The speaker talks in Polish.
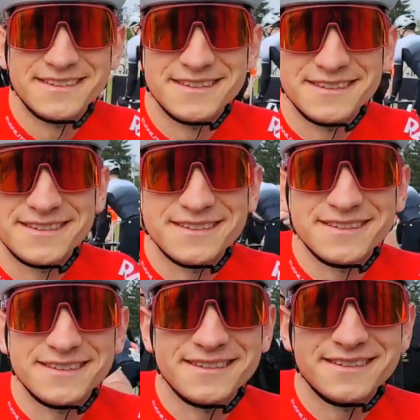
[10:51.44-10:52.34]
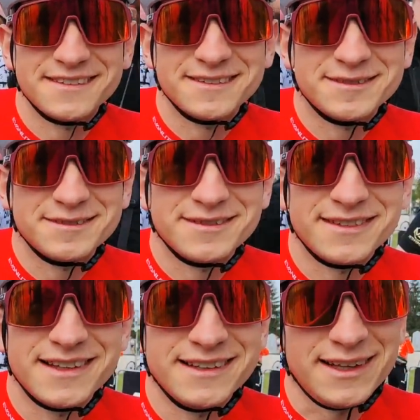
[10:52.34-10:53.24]
ja wy jak? Nastawienie na
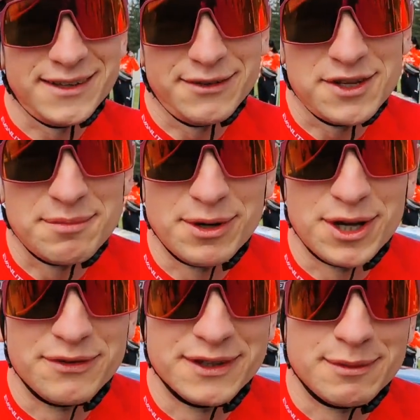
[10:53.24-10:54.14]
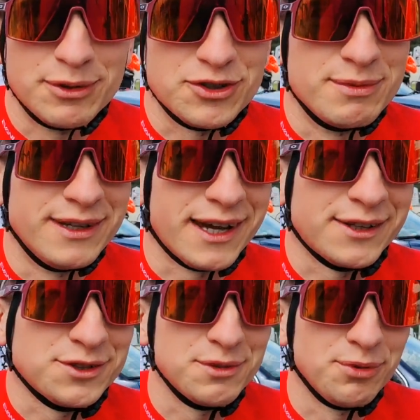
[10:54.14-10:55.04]
dzisiaj? Nastawienie bojowe, zobaczymy jak
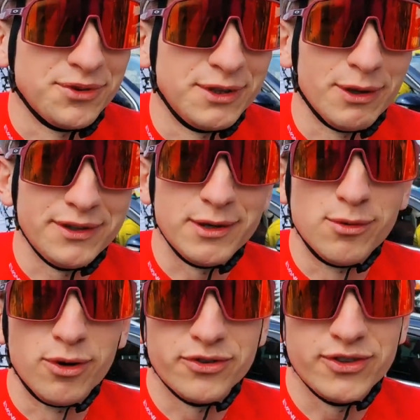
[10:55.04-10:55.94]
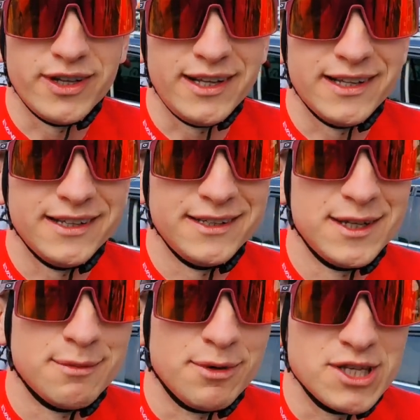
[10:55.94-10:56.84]
to się sytuacja ułoży, ale
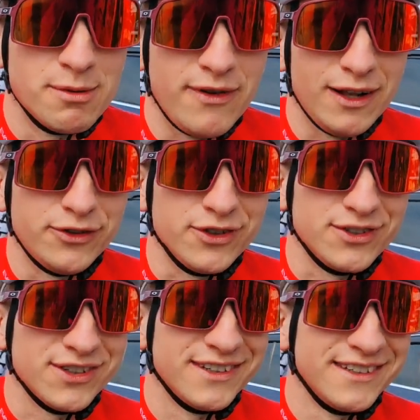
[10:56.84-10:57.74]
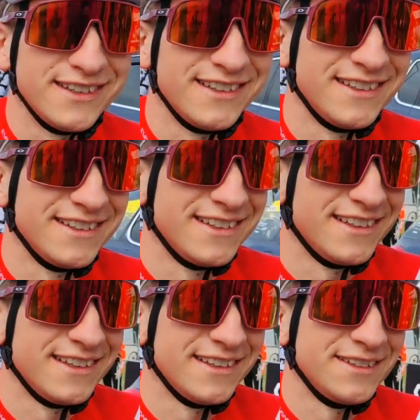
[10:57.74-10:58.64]
będziemy walczyć. Dzisiaj
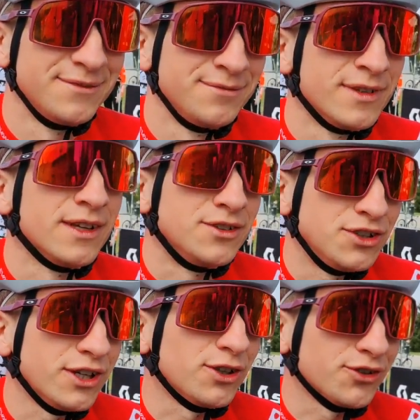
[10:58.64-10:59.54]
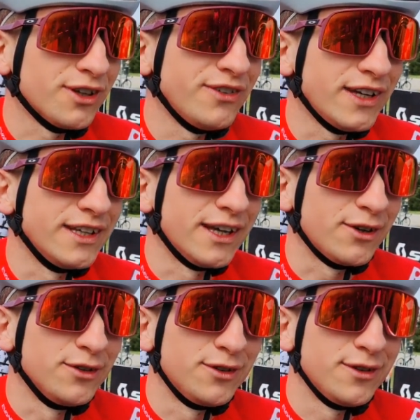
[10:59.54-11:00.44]
trochę może powiać. Dzisiaj Lubicie się ścigać na,
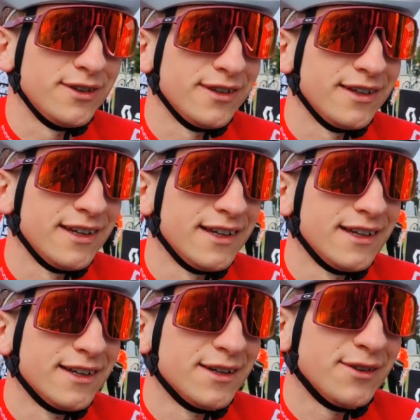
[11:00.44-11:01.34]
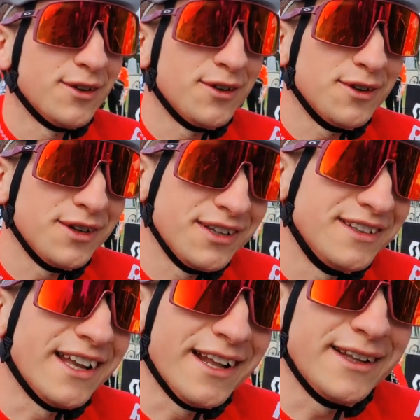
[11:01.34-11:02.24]
na rantach, czy nie bardzo? No,
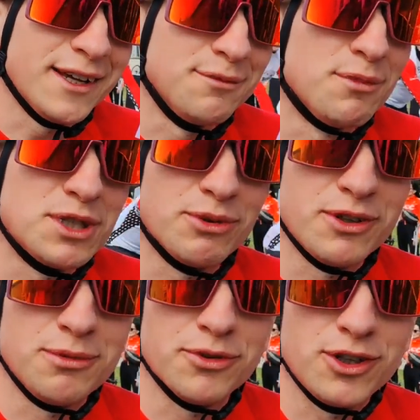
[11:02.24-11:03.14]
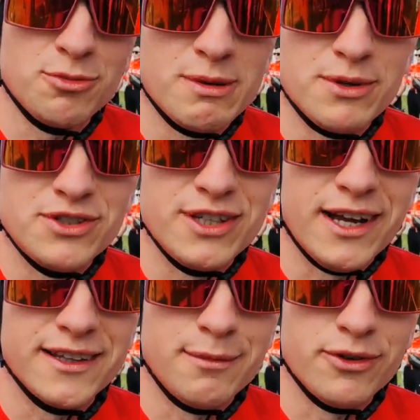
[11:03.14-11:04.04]
na rantach myślę, że może lubimy
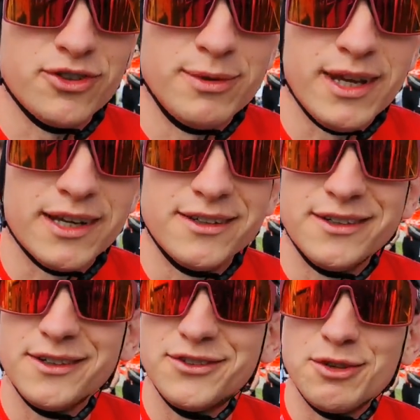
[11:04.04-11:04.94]
ścigać, zobaczymy jak, nogę,